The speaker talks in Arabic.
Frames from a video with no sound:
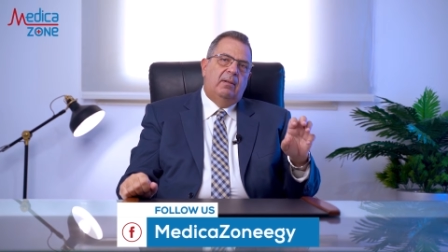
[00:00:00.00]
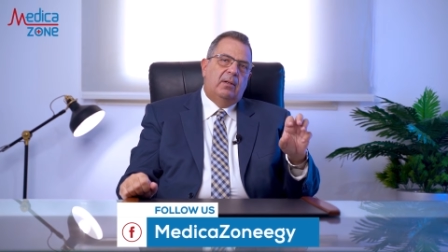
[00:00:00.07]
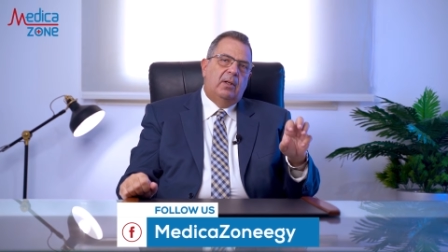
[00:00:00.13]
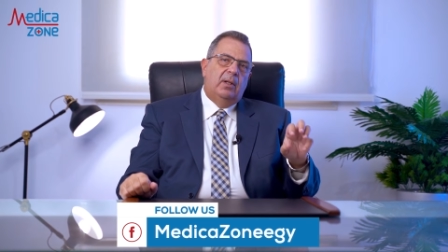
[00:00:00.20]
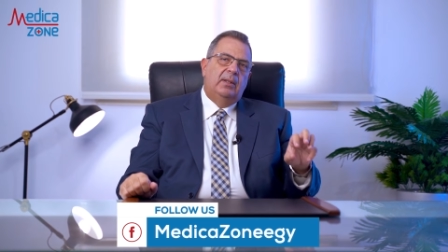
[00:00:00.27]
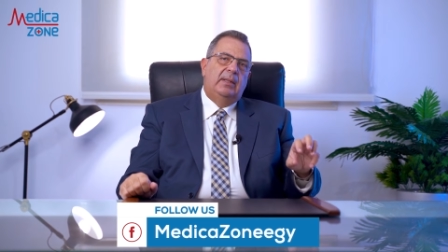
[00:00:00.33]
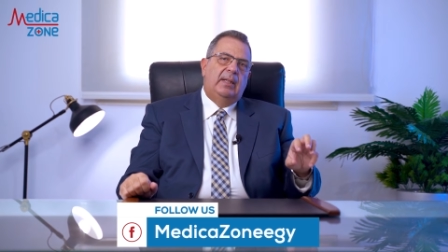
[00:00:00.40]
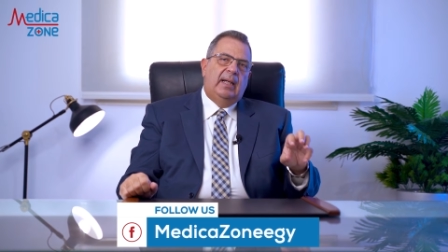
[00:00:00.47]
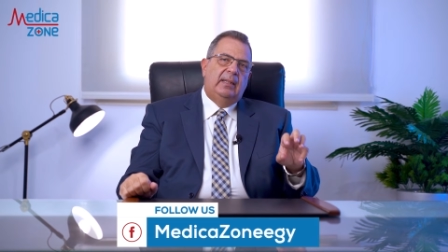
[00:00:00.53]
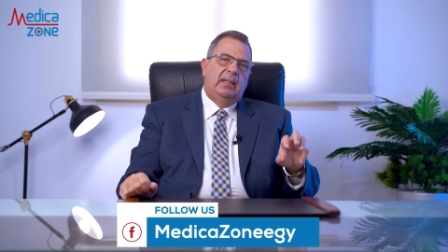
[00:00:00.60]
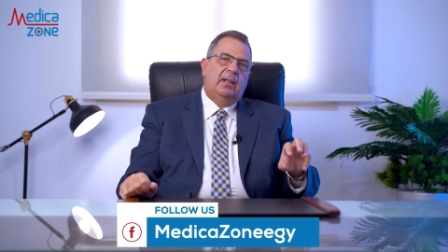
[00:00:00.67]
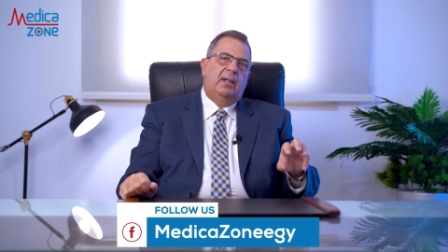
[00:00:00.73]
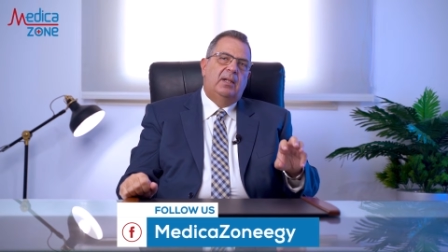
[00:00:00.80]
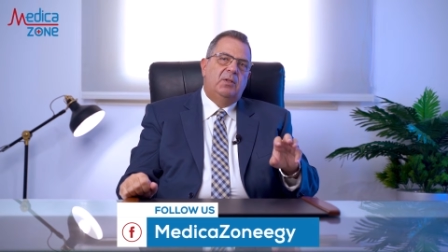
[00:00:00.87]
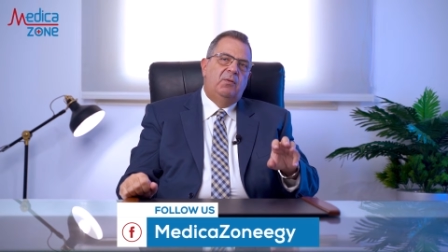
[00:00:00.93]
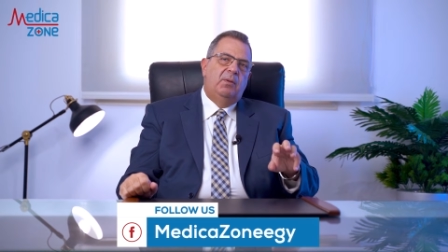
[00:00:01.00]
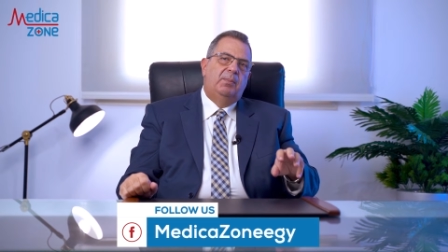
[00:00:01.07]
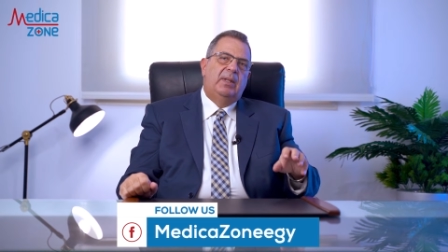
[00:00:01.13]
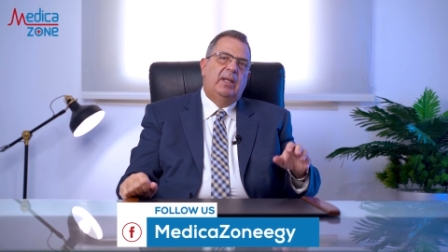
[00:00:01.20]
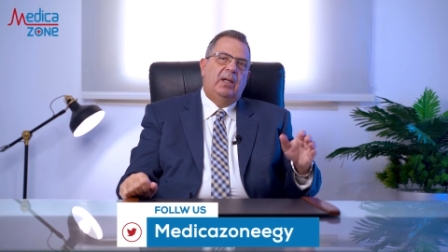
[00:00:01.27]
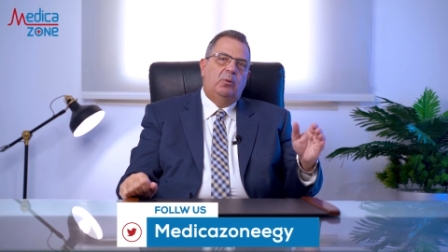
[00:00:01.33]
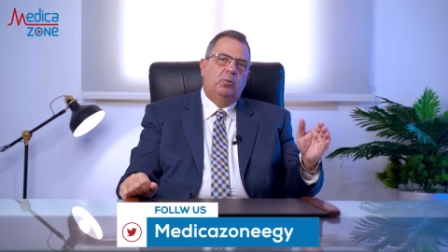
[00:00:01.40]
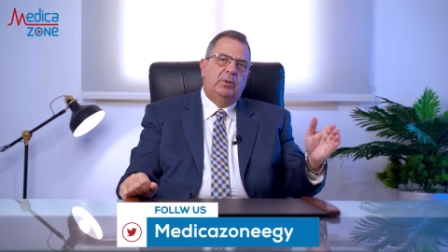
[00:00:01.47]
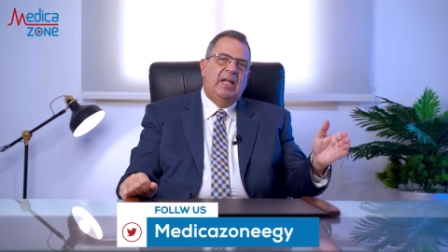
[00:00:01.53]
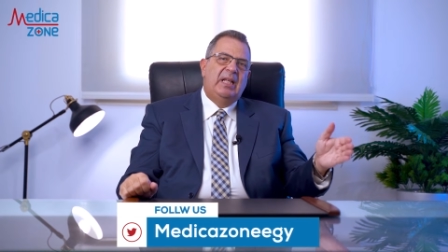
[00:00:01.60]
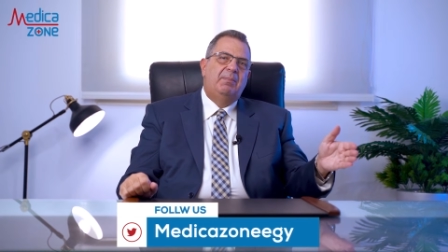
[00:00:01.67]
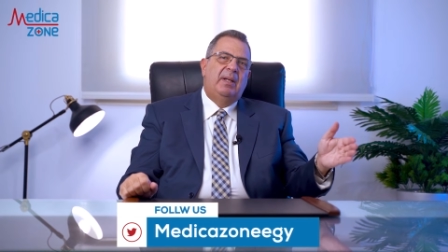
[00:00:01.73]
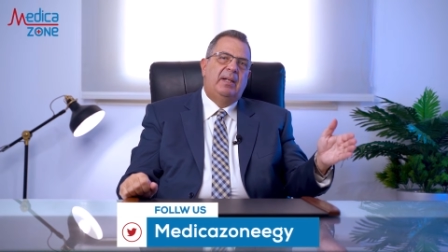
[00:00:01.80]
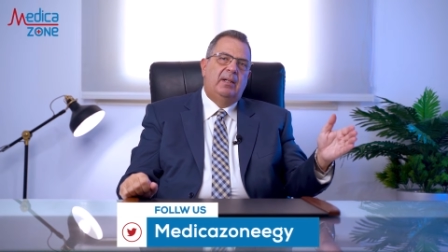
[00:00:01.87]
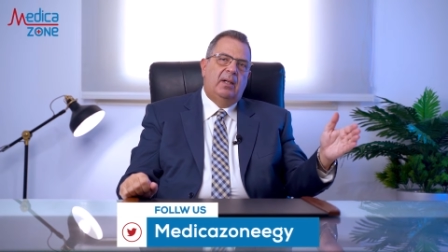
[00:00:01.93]
راضي عن القصف بتاعه
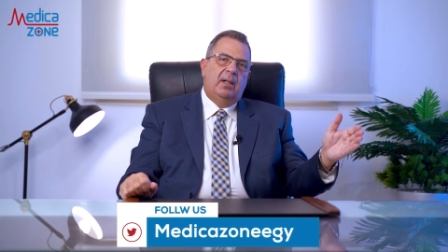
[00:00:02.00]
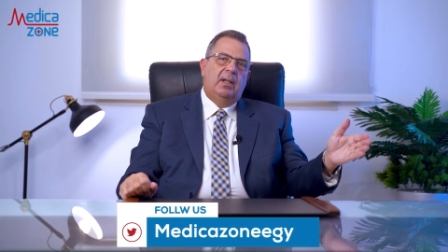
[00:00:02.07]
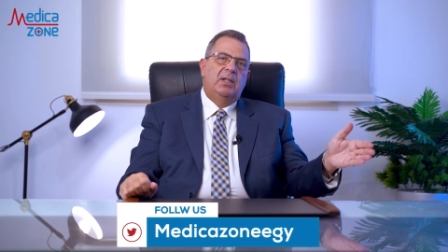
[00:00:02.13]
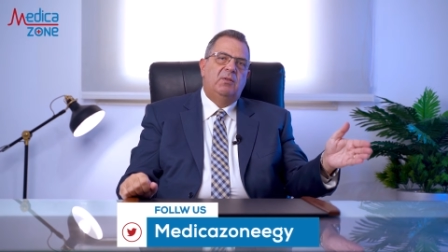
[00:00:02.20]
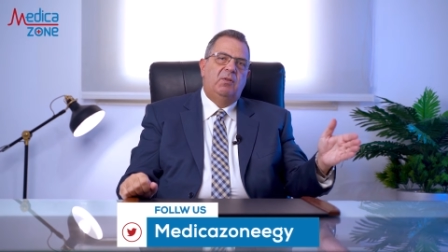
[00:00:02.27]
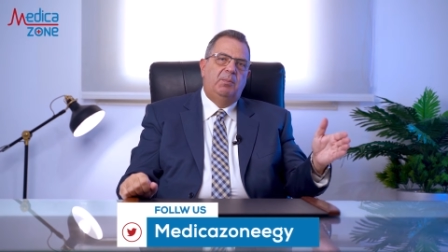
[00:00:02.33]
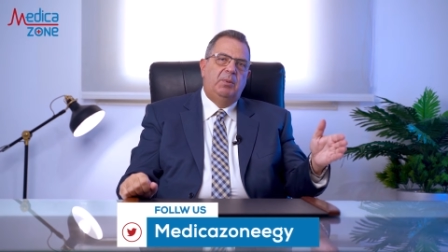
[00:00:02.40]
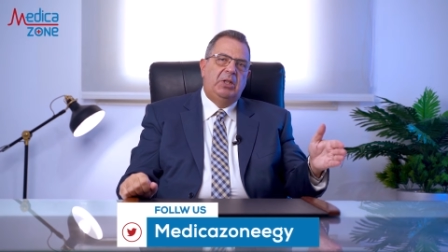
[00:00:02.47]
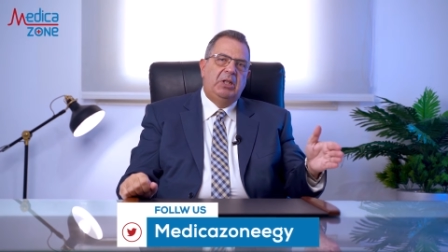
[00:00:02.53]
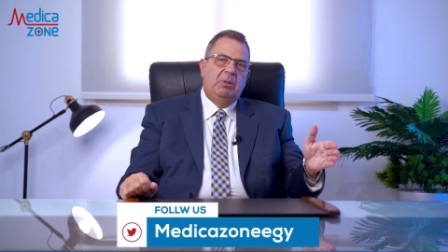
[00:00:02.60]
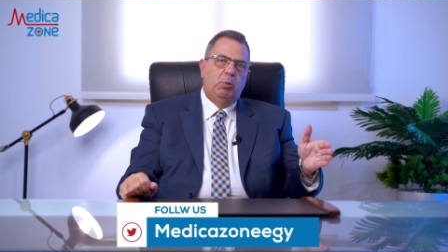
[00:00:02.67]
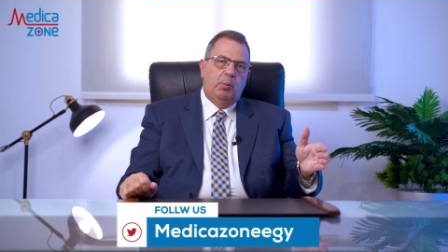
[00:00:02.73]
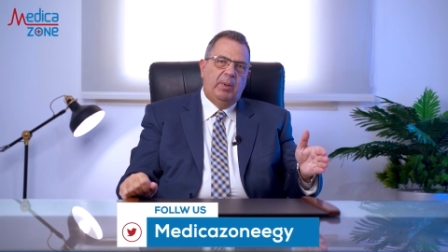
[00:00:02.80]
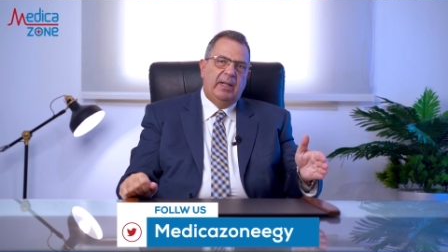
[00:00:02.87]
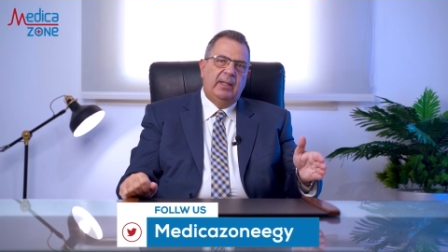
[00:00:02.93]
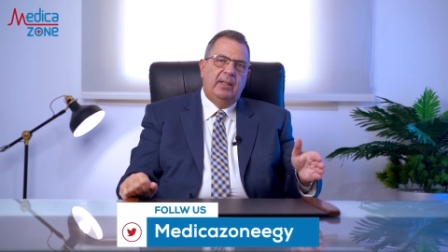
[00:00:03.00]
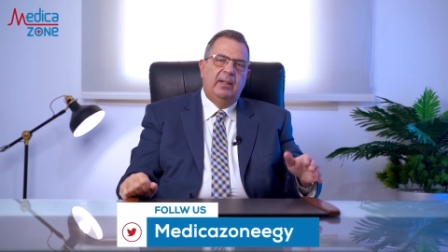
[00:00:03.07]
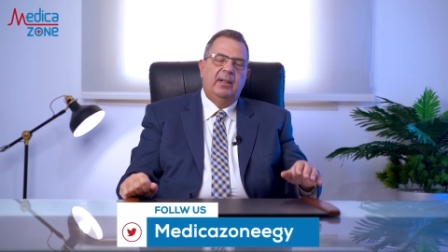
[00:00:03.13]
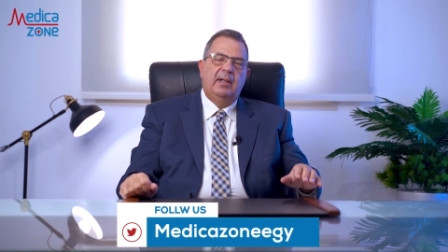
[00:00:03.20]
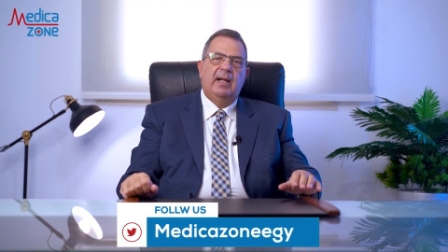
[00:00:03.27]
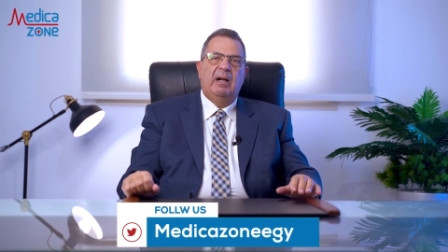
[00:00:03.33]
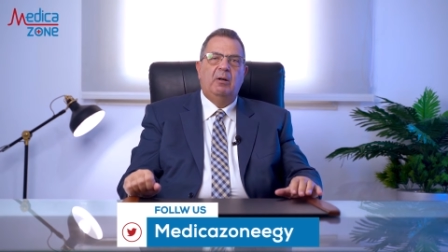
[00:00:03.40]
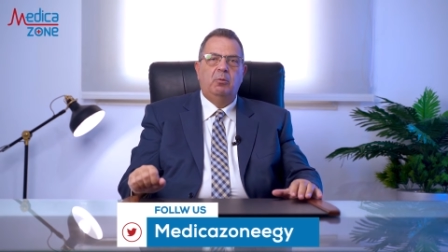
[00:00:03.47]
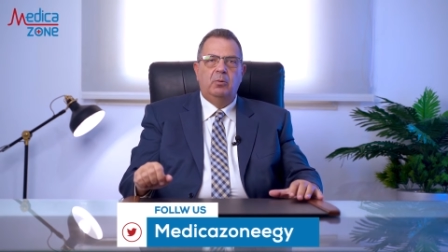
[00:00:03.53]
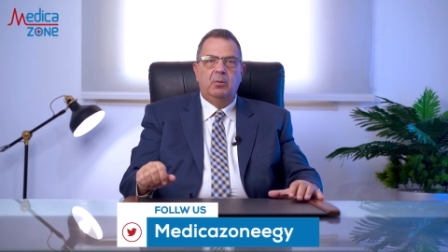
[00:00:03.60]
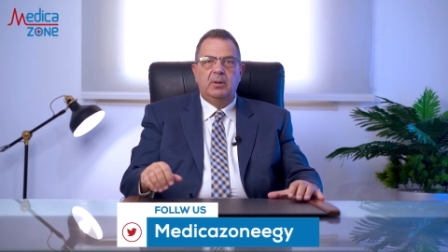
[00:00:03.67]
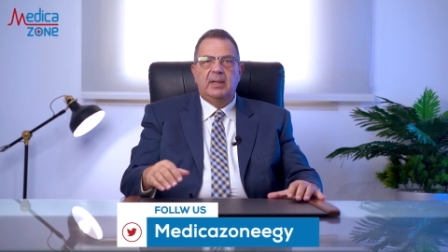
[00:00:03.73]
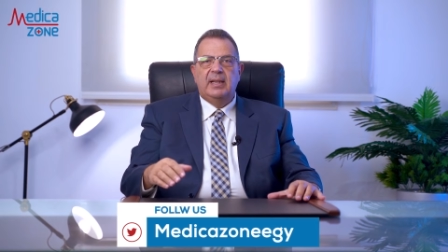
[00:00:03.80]
ودايما القصف بيجي مبكر او